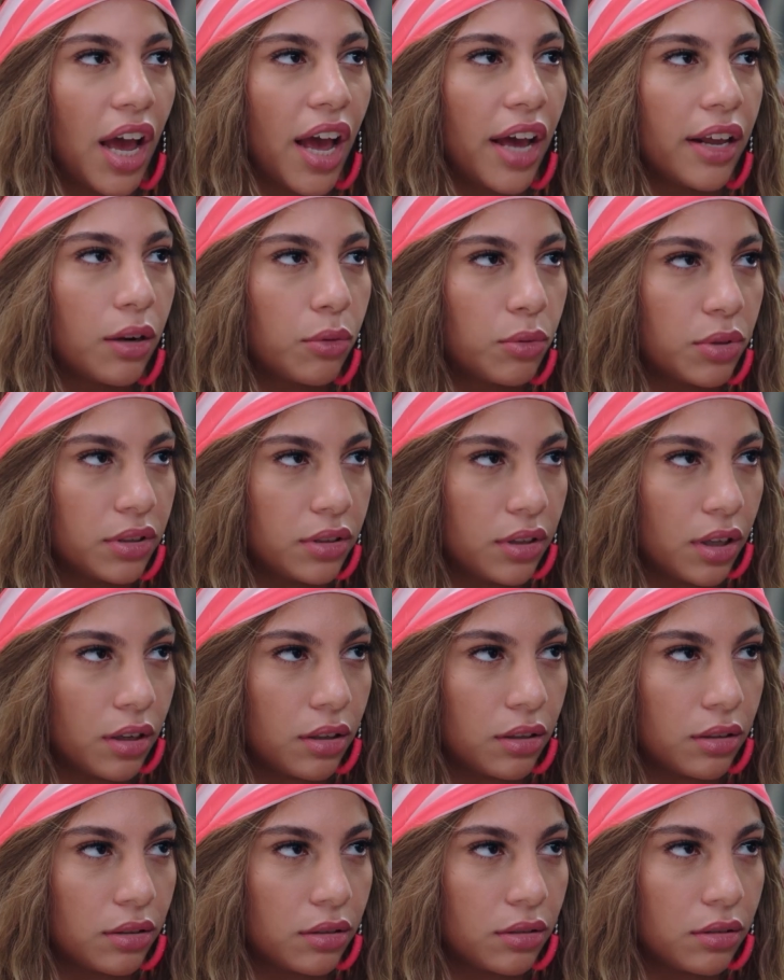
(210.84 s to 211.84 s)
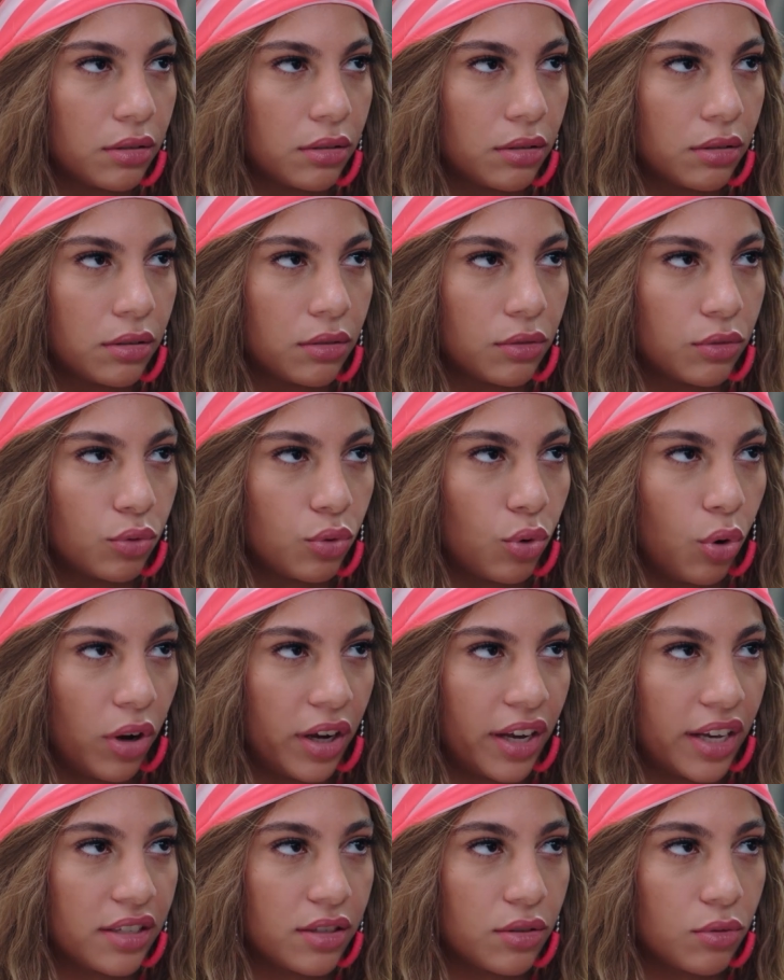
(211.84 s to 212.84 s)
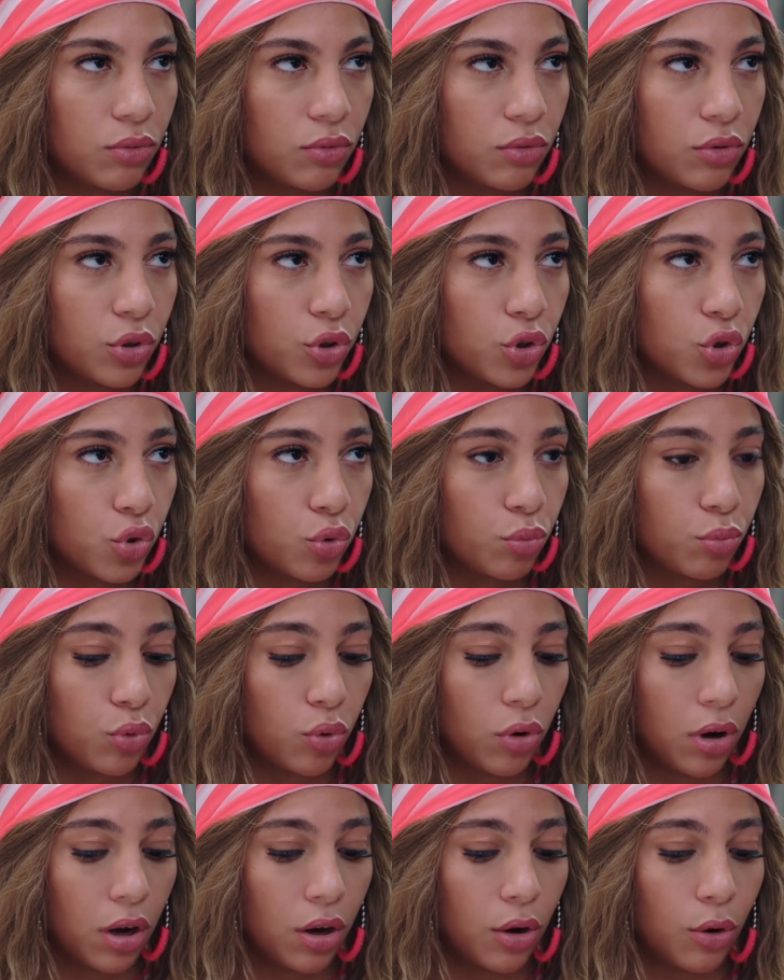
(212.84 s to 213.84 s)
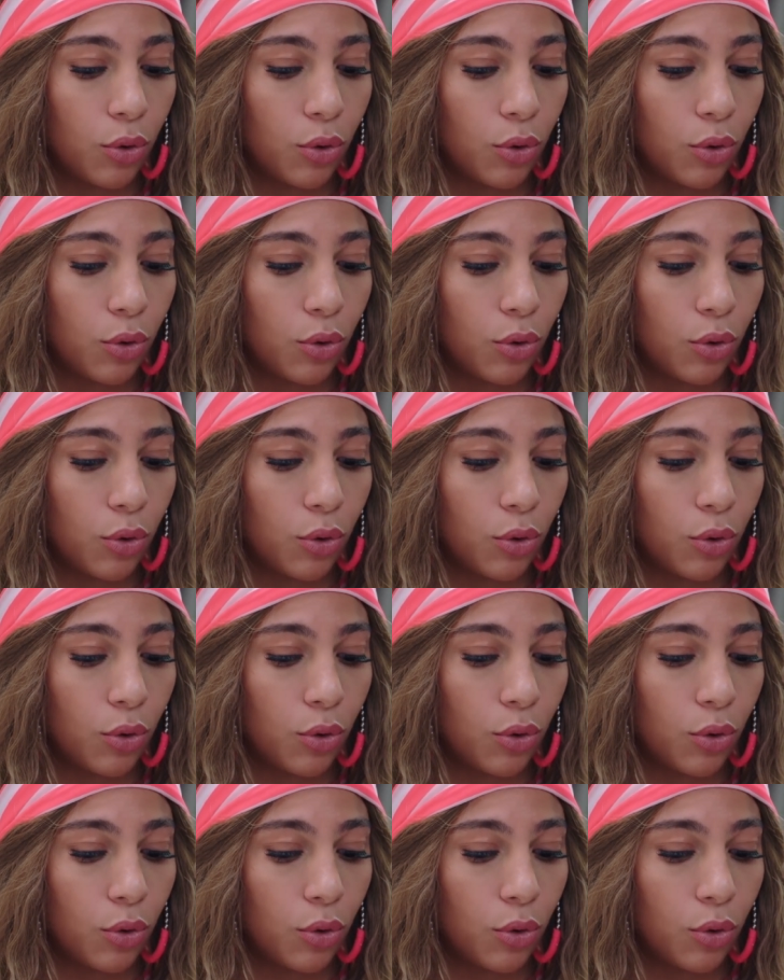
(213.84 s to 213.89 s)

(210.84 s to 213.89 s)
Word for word: انا وانت نروح كازينو شموع